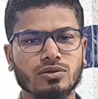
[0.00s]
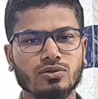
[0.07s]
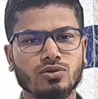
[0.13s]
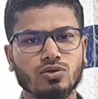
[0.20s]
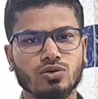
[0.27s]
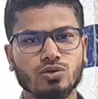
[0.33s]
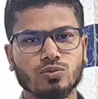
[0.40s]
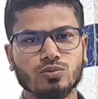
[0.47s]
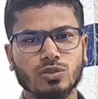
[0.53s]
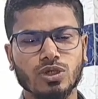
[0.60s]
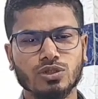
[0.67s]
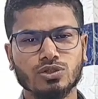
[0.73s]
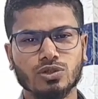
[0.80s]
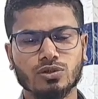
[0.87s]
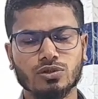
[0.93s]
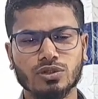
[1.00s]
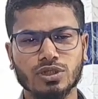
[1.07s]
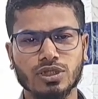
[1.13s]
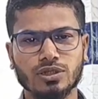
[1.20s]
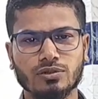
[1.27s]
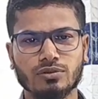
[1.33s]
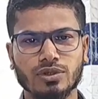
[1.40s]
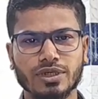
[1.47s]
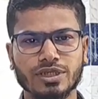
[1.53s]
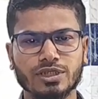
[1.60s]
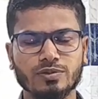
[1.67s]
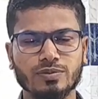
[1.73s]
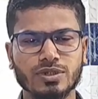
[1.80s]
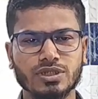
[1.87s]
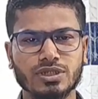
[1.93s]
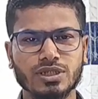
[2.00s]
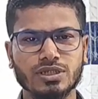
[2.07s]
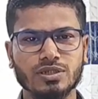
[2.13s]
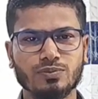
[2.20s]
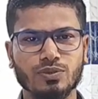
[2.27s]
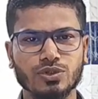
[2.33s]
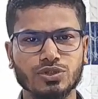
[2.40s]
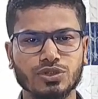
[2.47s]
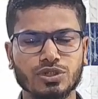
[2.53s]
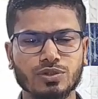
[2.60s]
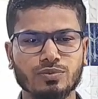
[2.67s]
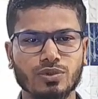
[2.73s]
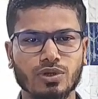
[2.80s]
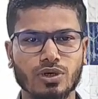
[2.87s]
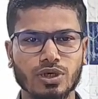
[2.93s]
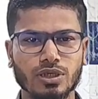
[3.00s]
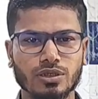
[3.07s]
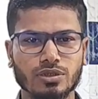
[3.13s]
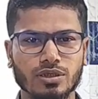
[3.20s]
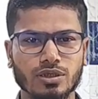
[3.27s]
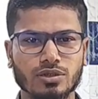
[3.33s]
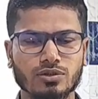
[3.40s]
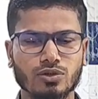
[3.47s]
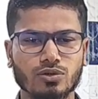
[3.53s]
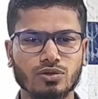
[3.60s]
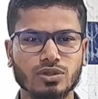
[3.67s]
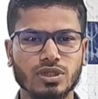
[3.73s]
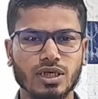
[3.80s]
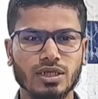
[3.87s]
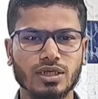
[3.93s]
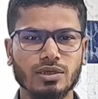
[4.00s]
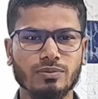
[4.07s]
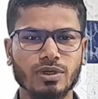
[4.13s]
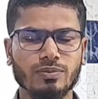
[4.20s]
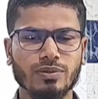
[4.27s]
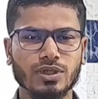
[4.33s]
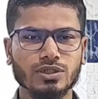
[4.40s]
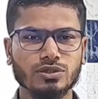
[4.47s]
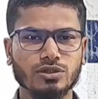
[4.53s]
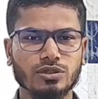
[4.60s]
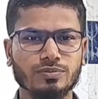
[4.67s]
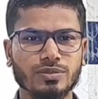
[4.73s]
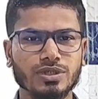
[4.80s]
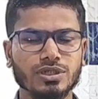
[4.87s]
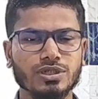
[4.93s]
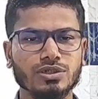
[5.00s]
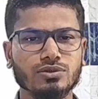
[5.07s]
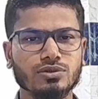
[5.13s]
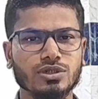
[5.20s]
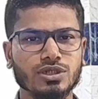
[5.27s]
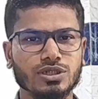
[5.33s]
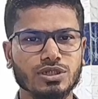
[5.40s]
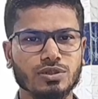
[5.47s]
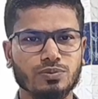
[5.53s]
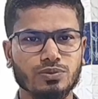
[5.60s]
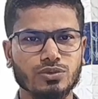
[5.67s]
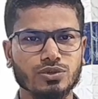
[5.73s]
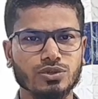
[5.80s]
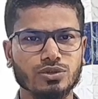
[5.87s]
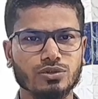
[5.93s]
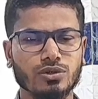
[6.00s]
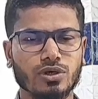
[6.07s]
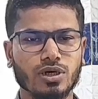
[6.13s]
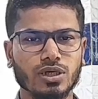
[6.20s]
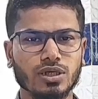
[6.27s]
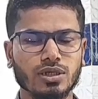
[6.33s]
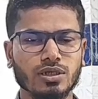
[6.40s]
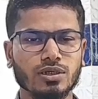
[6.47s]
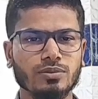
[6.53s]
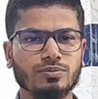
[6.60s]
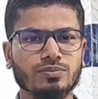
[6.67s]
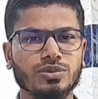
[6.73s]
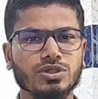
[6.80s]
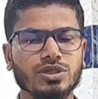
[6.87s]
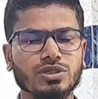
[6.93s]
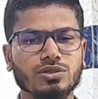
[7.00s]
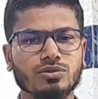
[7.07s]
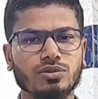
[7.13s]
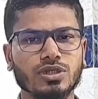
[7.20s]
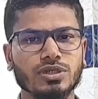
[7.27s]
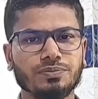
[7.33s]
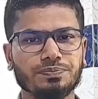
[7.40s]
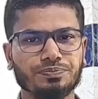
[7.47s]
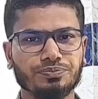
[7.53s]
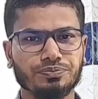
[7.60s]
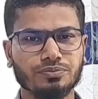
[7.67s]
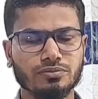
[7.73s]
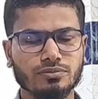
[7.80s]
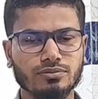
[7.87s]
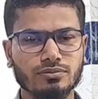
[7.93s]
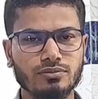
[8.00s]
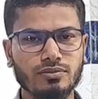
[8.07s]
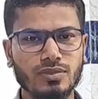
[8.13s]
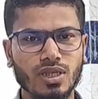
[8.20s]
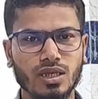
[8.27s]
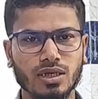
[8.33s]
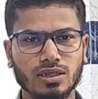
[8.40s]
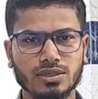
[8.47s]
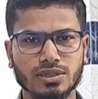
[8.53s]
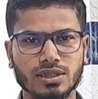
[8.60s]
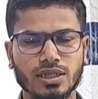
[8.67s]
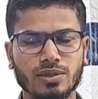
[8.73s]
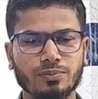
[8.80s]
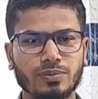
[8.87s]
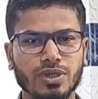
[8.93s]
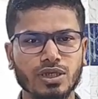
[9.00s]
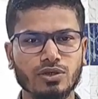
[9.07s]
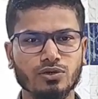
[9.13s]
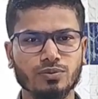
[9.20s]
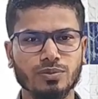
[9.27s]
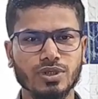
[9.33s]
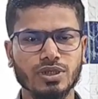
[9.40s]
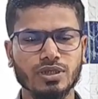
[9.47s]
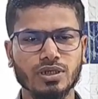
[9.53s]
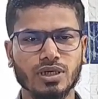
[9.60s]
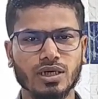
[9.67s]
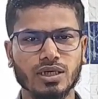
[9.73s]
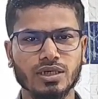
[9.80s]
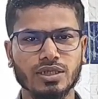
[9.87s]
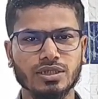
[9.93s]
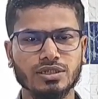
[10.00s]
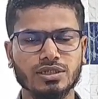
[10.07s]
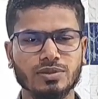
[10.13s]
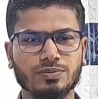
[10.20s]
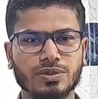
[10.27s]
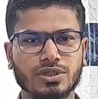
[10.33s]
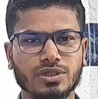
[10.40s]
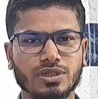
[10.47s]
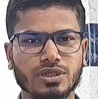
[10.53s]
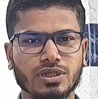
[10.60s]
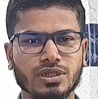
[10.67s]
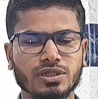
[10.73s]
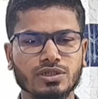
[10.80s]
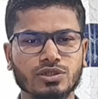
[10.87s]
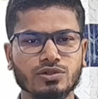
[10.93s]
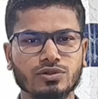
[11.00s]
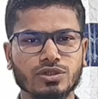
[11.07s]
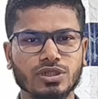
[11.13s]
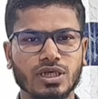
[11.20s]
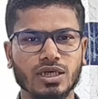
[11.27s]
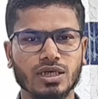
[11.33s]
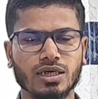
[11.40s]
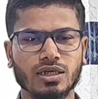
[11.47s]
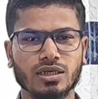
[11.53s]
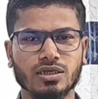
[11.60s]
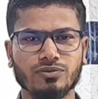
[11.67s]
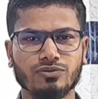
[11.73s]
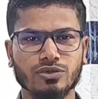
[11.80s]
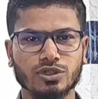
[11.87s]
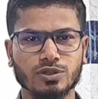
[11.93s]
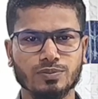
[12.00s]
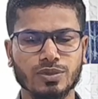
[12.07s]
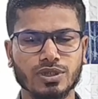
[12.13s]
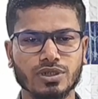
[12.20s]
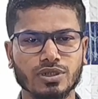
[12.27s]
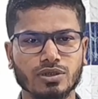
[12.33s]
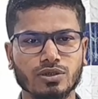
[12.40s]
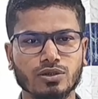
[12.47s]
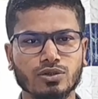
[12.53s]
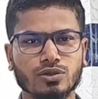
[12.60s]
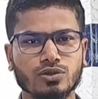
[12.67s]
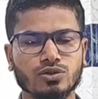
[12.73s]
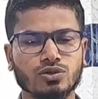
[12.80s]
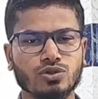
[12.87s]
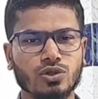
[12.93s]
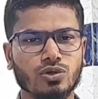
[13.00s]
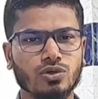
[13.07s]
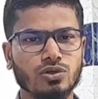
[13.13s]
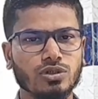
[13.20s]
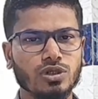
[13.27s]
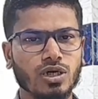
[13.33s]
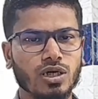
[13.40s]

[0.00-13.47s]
তো যখন কেউ এইচবিএসএজি পজিটিভ e হয় তখন তার লিভার ফাংশনের বেশ কিছু টেস্টের প্রয়োজন হয় বিশেষ করে সেরাম বিলিরোবিন এজিপিটি এজিওটি অ্যালকালাইন ফসফেট যখন